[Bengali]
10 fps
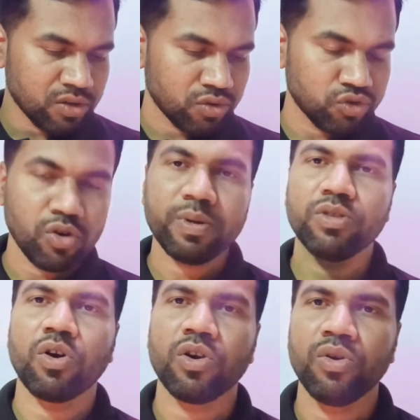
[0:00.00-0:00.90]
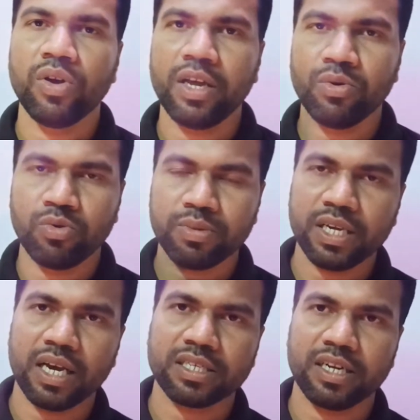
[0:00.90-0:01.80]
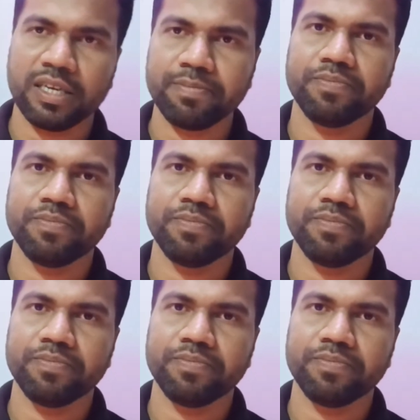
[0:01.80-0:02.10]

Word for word: তো জমি দখল হলে হুমকি আসলে